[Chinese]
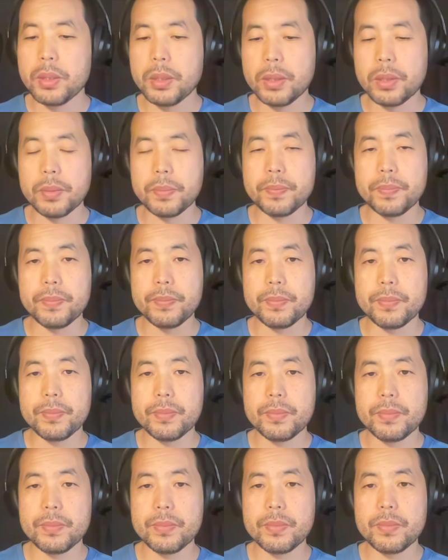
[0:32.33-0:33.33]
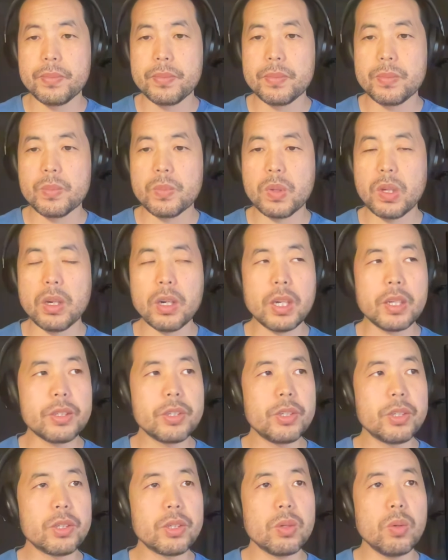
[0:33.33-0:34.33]
嗯，当
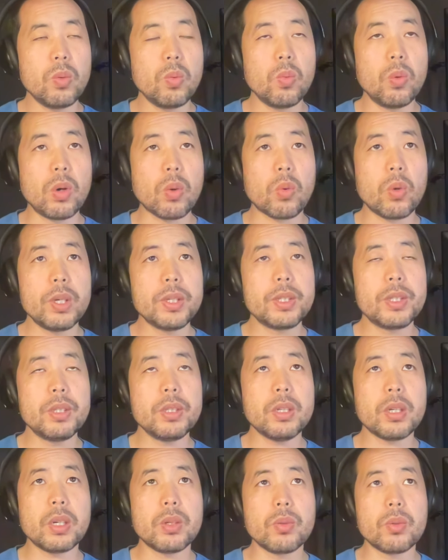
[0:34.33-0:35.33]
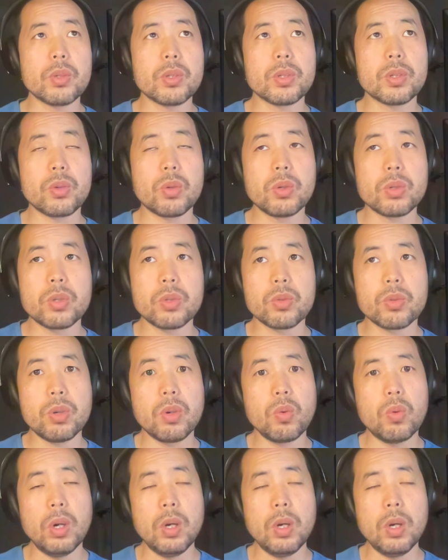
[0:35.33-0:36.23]
然，其实我关心的很多的时候是说，